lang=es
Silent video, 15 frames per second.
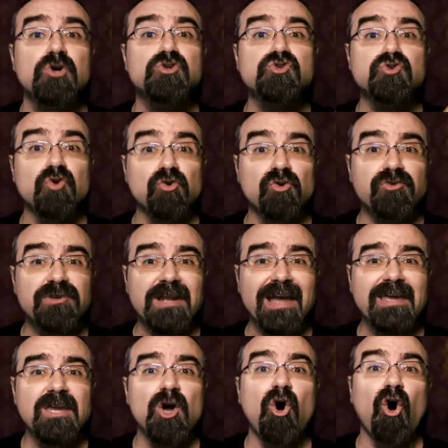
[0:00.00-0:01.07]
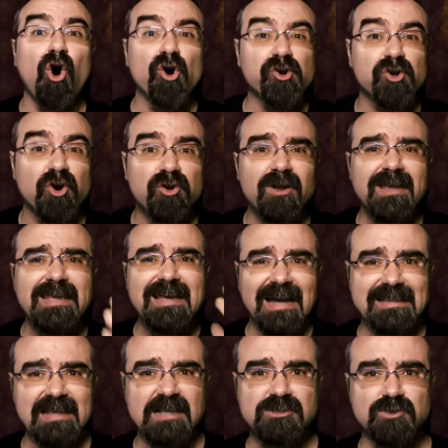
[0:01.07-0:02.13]
solo trae horror y
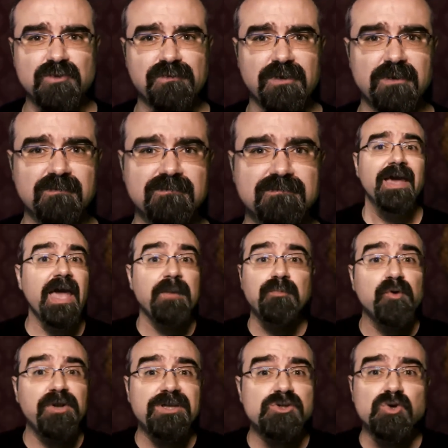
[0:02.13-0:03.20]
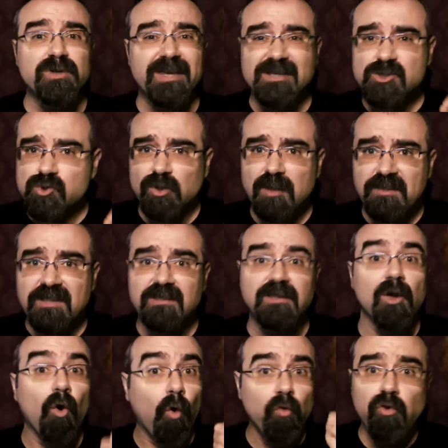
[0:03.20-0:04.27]
catástrofe. Es por eso que
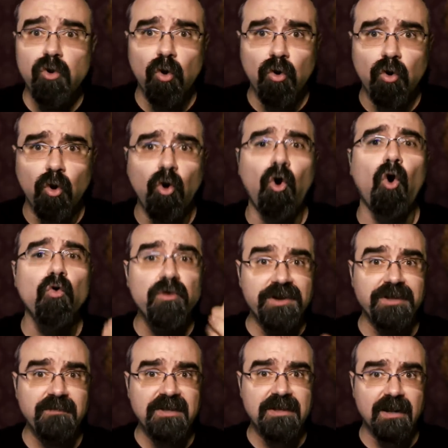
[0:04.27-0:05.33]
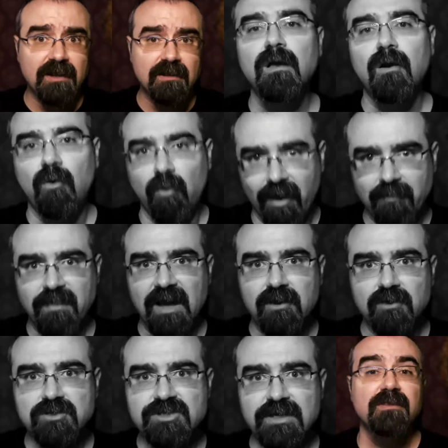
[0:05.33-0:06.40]
solamente un loco o un criminal ambas
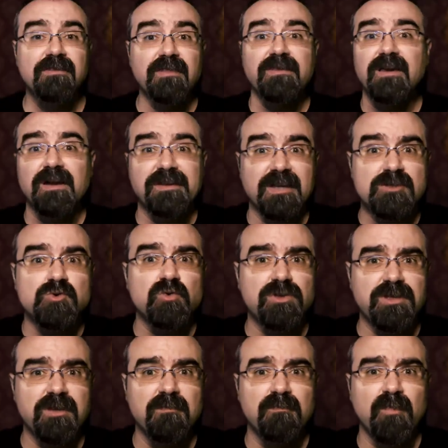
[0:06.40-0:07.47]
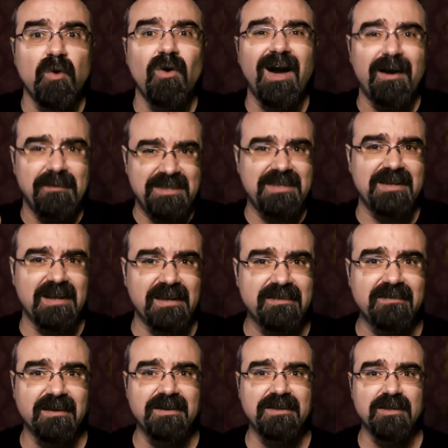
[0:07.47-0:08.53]
cosas, dedicaría su tiempo a venerar a
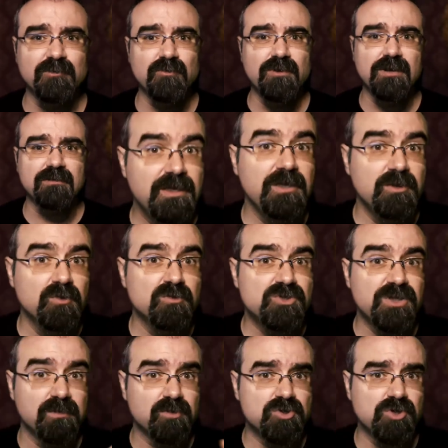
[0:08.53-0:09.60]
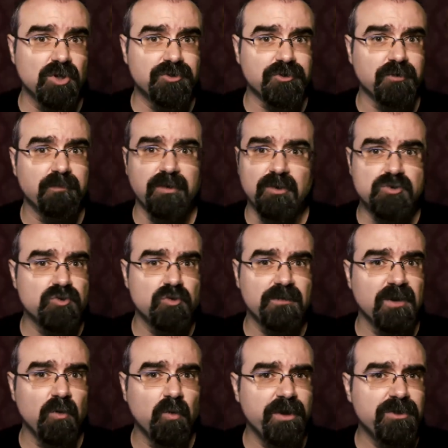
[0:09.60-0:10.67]
esta criatura. Y yo no sé vosotros, pero yo no me
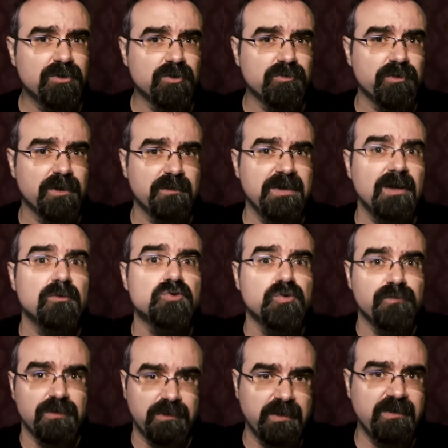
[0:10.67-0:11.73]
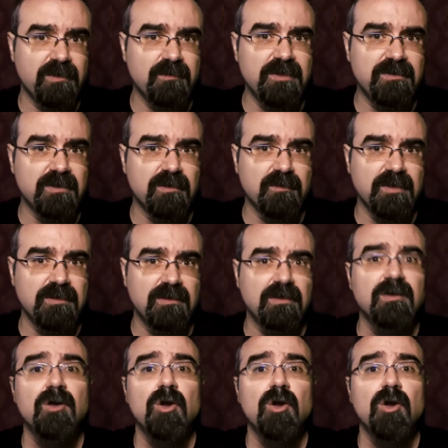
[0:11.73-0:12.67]
encuentro todavía lo suficientemente demente